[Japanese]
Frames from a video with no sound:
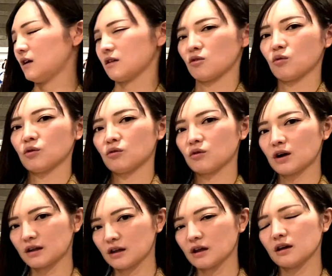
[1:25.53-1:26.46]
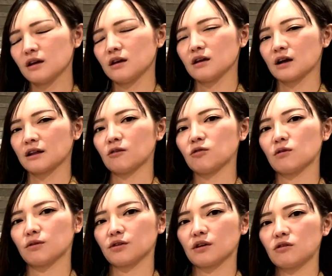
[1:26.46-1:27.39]
商業関係え偏って
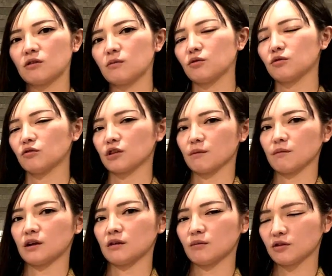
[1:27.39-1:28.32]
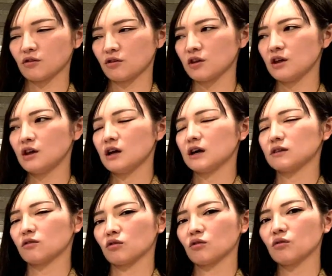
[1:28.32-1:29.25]
ますけどでも不動産もやりますしあ
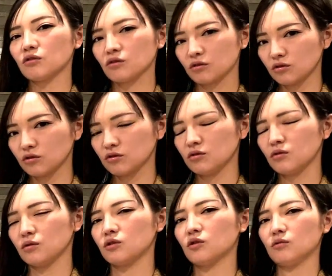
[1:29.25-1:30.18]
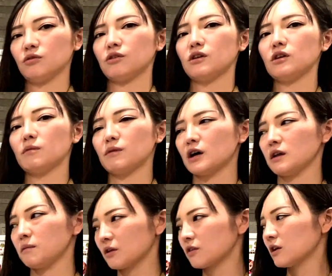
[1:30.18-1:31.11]
と相続の業務っていうのもあ
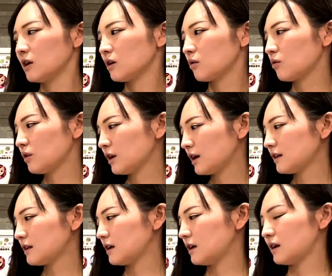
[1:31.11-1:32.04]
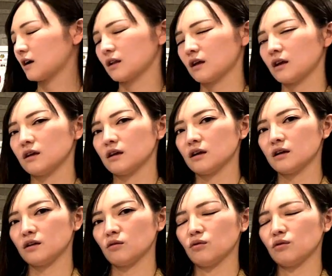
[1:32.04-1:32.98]
りますここに書いていない中で、
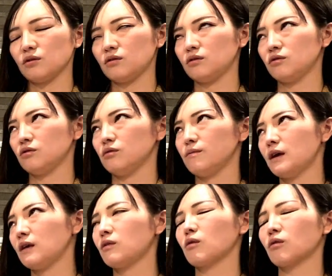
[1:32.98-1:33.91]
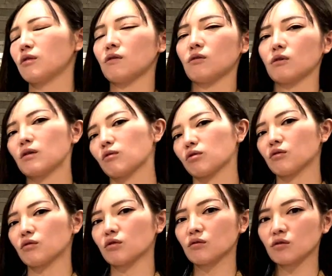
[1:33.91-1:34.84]
えー、いうメインどころでいうと結構
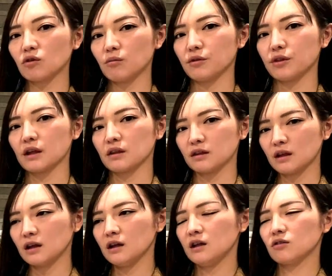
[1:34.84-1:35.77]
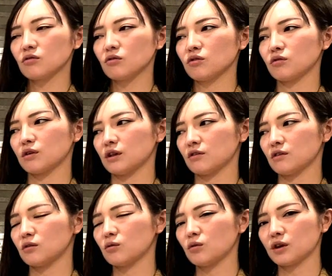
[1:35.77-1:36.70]
相続業務ってあって相続はです
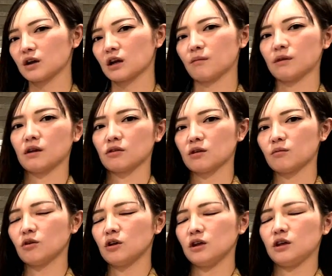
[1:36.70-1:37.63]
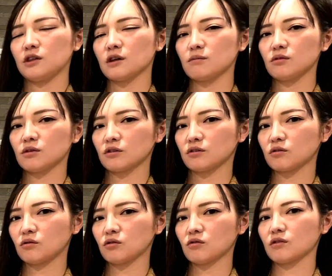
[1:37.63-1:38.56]
ね登記絡まなくても遺産分割
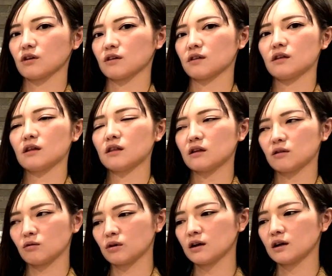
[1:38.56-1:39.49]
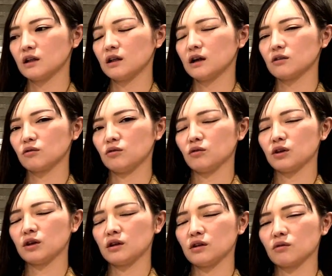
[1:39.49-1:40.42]
協議書の作成だったりとかあと預
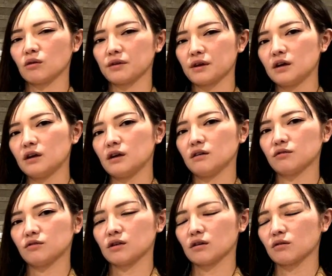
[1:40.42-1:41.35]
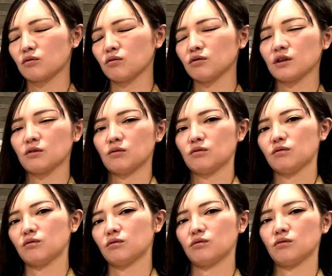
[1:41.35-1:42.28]
金とかね、えそういった口座
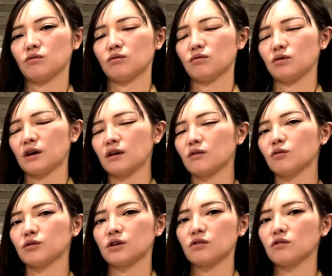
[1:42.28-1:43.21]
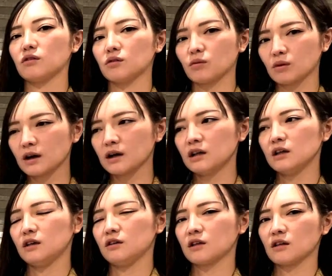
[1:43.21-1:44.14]
の変更手続きとか
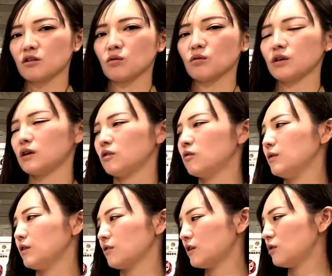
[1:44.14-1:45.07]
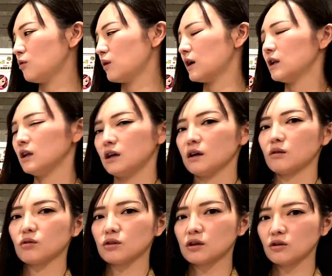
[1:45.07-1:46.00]
遺産承継業務ですね要は、え
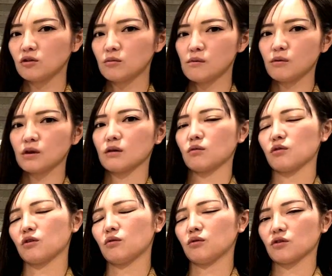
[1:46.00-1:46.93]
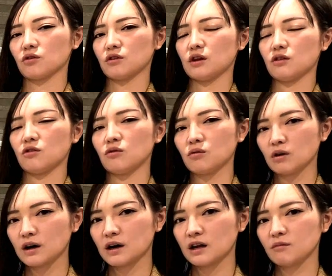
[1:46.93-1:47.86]
こういった業務も結構司法書士には需要
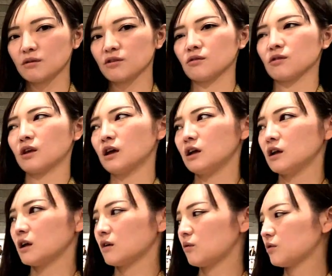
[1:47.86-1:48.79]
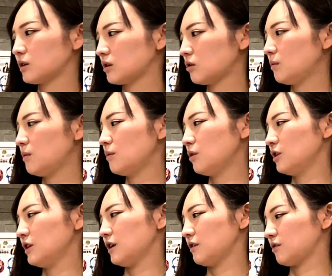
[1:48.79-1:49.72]
がありますので、えこういった業務を、
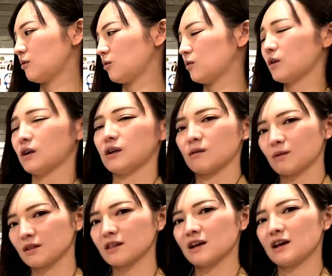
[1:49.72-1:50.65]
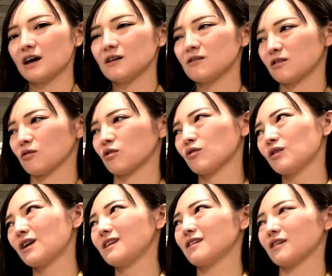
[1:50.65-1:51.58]
えすることができますあとは訴訟
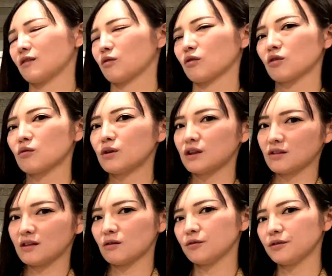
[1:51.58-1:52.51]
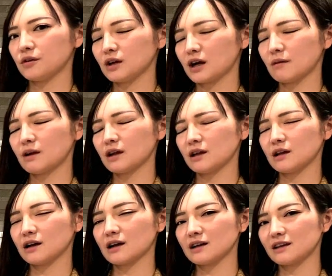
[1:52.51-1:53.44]
なんですけど訴訟はですね本当に過払い
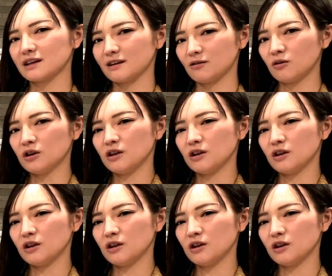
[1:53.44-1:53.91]
関係の